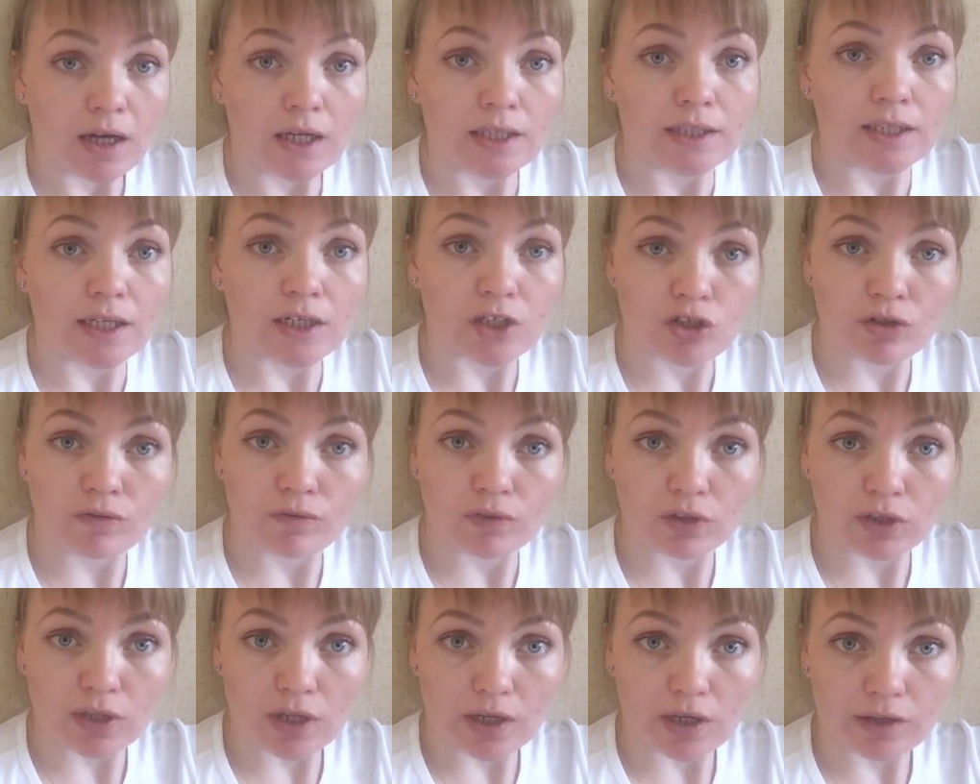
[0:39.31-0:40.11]
Так что
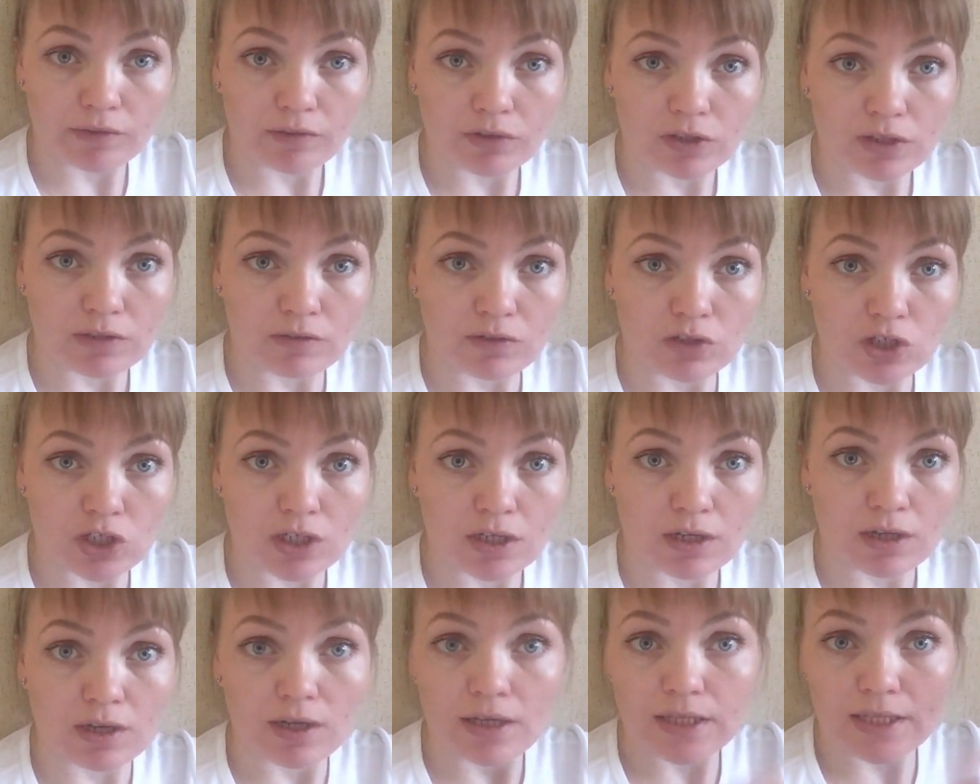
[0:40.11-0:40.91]
вот так вот,
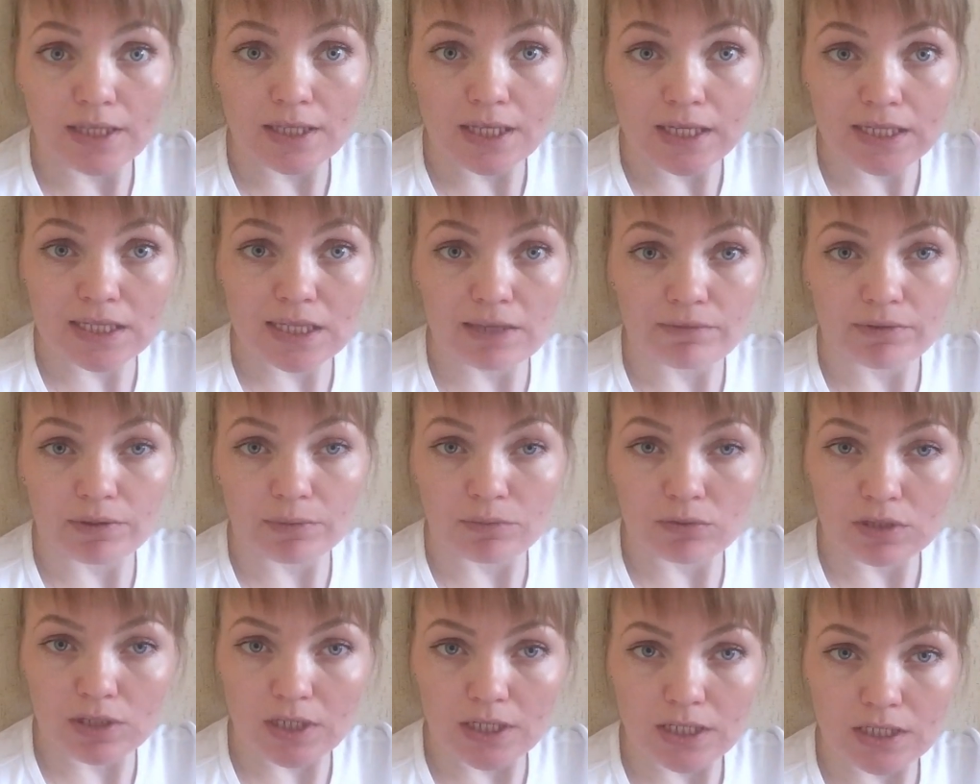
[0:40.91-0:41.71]
девочки, если
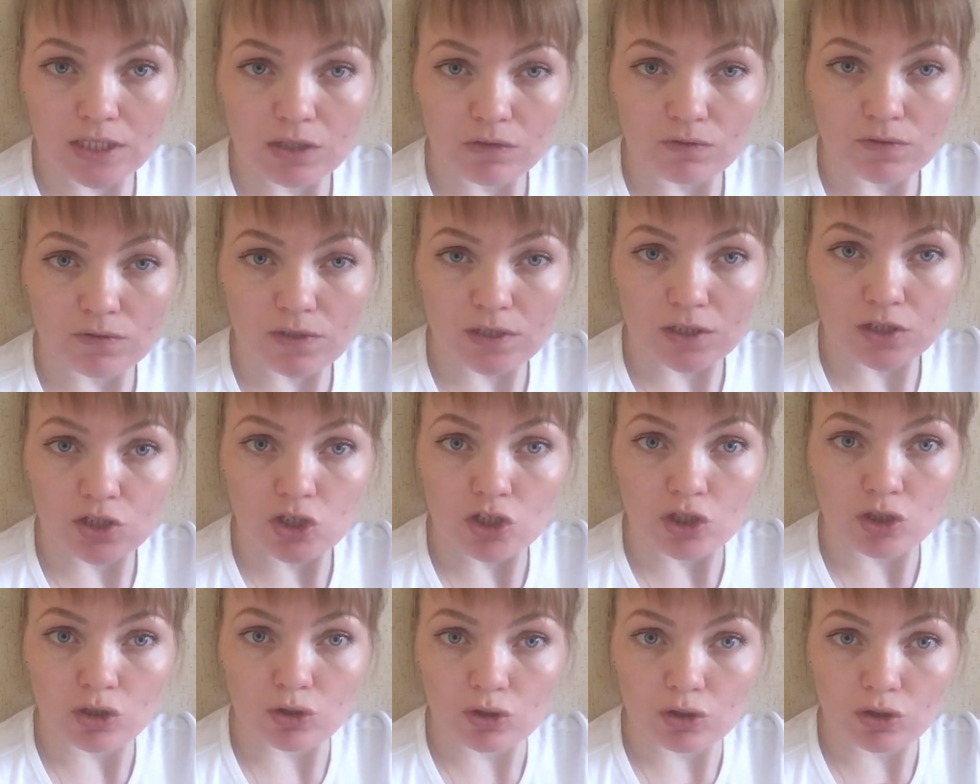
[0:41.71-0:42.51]
вам интересно
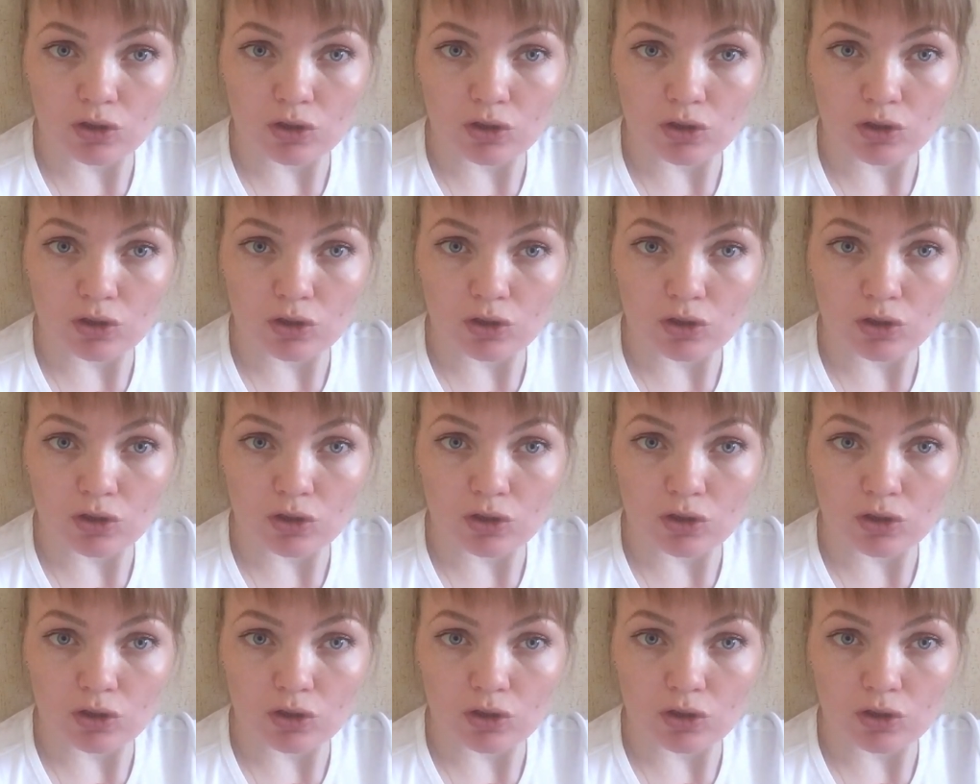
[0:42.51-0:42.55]
узнать,